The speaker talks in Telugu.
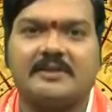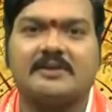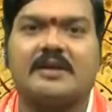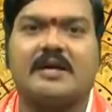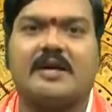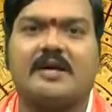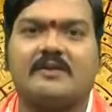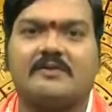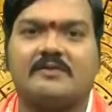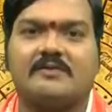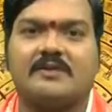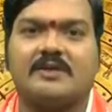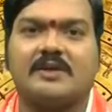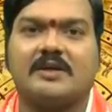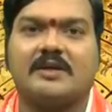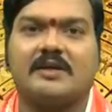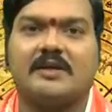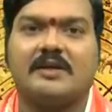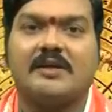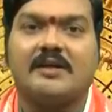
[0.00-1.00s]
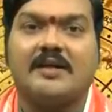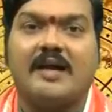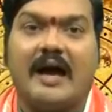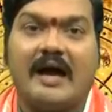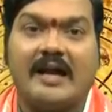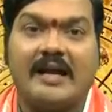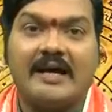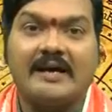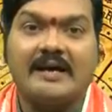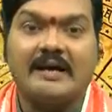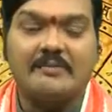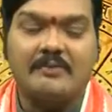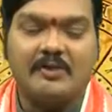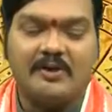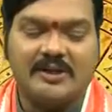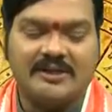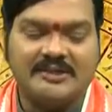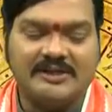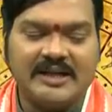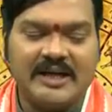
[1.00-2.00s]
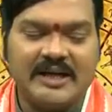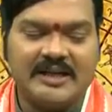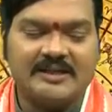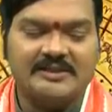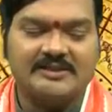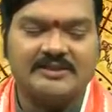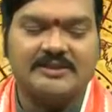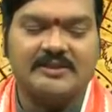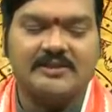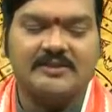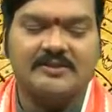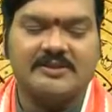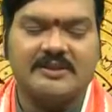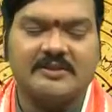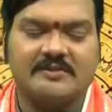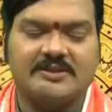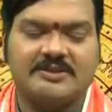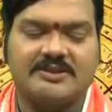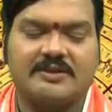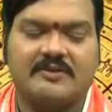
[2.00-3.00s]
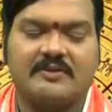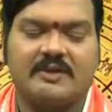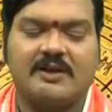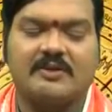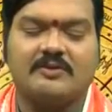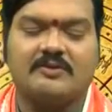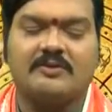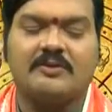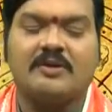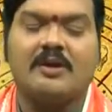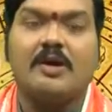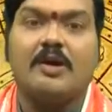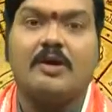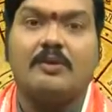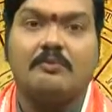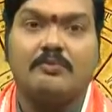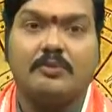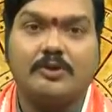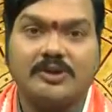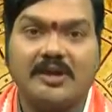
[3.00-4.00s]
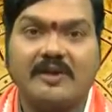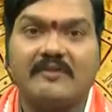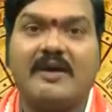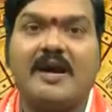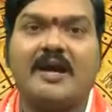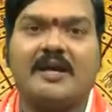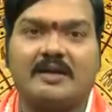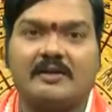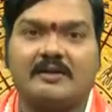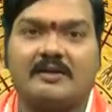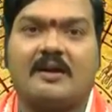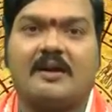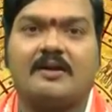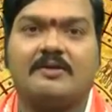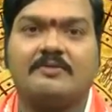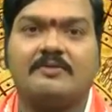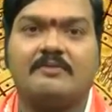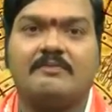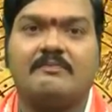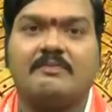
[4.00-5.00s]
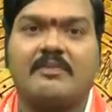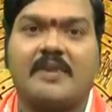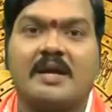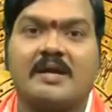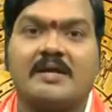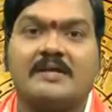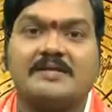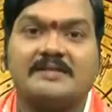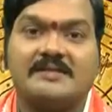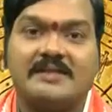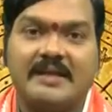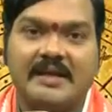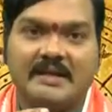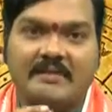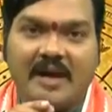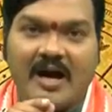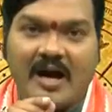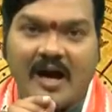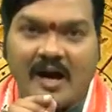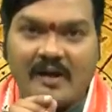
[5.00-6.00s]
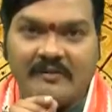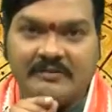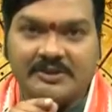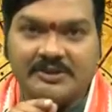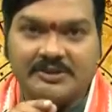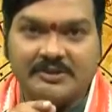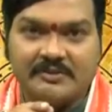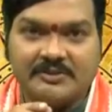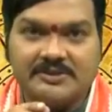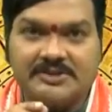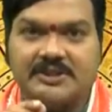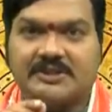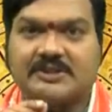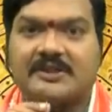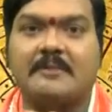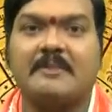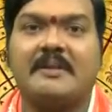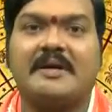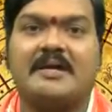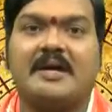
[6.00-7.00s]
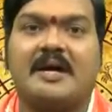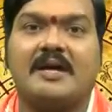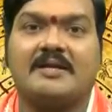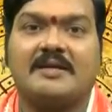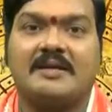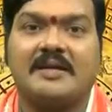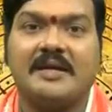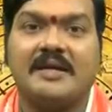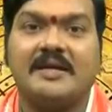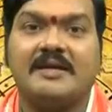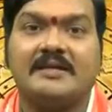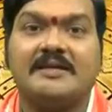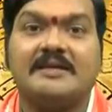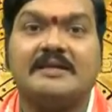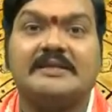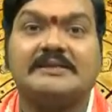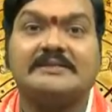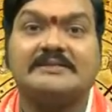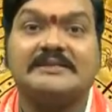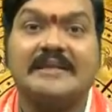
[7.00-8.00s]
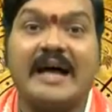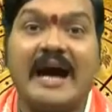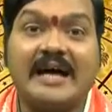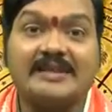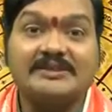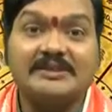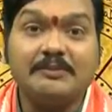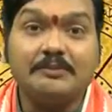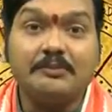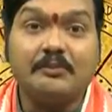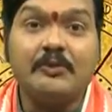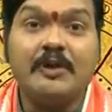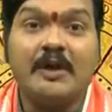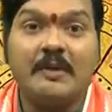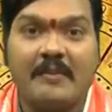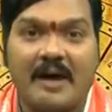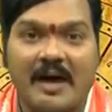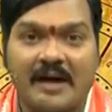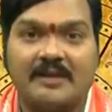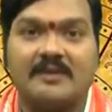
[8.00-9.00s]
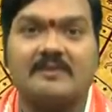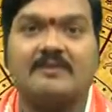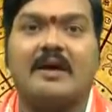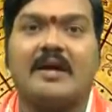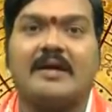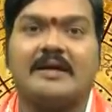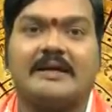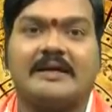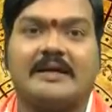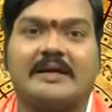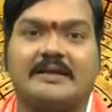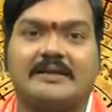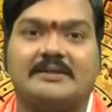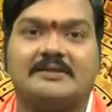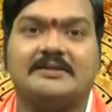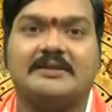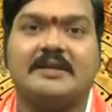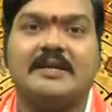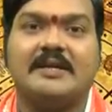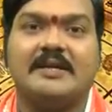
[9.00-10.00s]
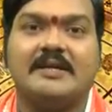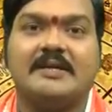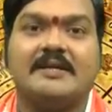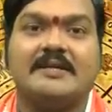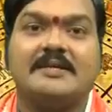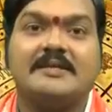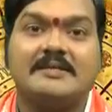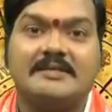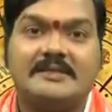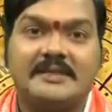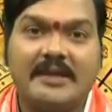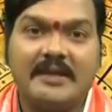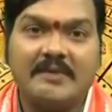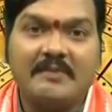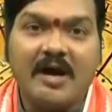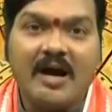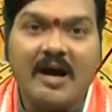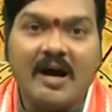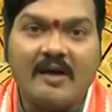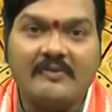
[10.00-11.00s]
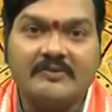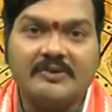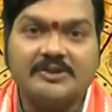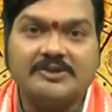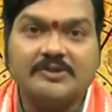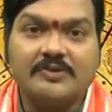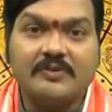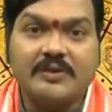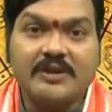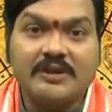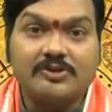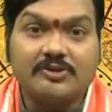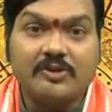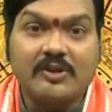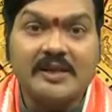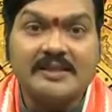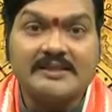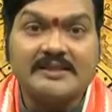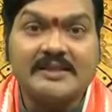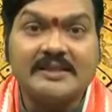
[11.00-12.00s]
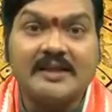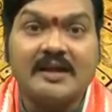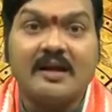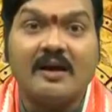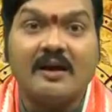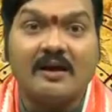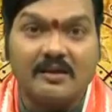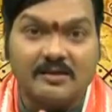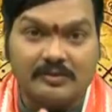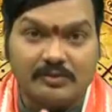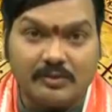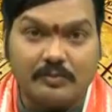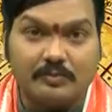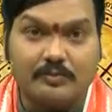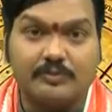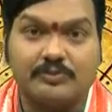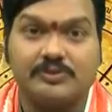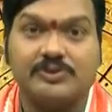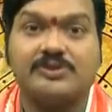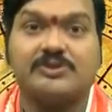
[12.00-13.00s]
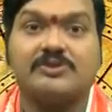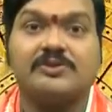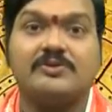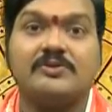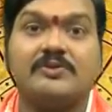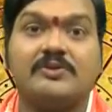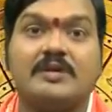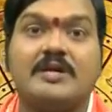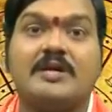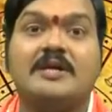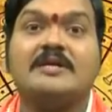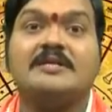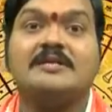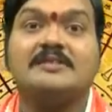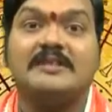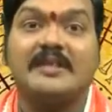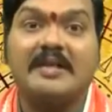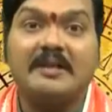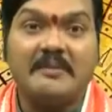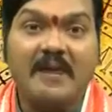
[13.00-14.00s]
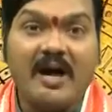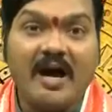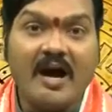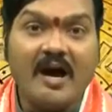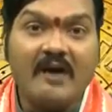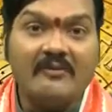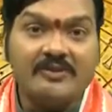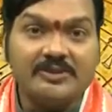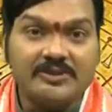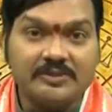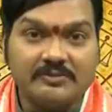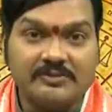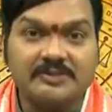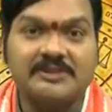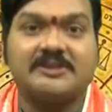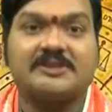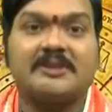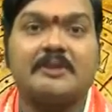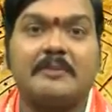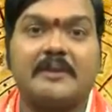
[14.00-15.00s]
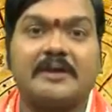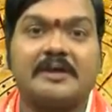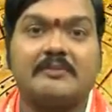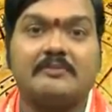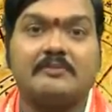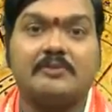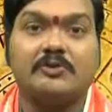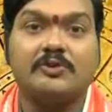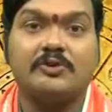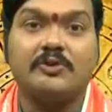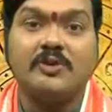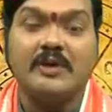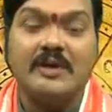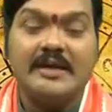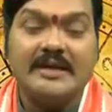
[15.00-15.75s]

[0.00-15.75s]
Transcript: ఎంతగానో ఉంది అలాగే మృగశిర నక్షత్రంలో జన్మించిన వాళ్ళు బుధవారం నాడు శ్రీ మహావిష్ణువు చిత్రపటానికి జాజిపూల మాలను అలంకరించి శ్రీ మహావిష్ణువుని తులసి దళాలతో పూజిస్తూ శ్రీ మహావిష్ణువు చిత్రపటం ముందు